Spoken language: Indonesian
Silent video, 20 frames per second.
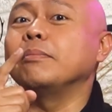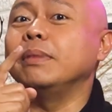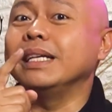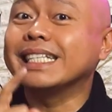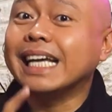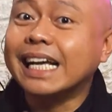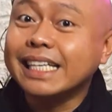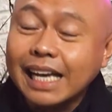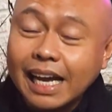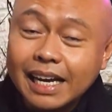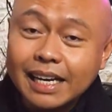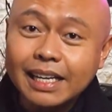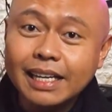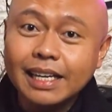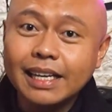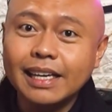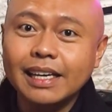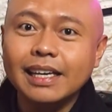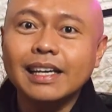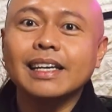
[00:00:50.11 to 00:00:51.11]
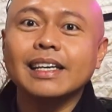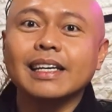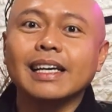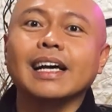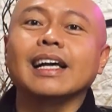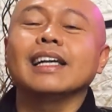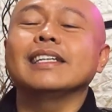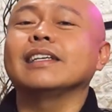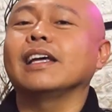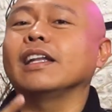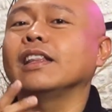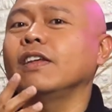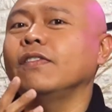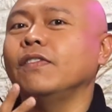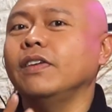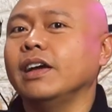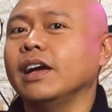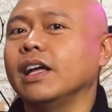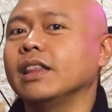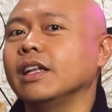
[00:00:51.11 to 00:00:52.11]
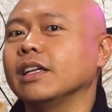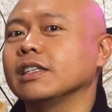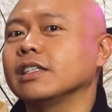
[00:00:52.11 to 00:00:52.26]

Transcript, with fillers: bisa jadi ya sertifikat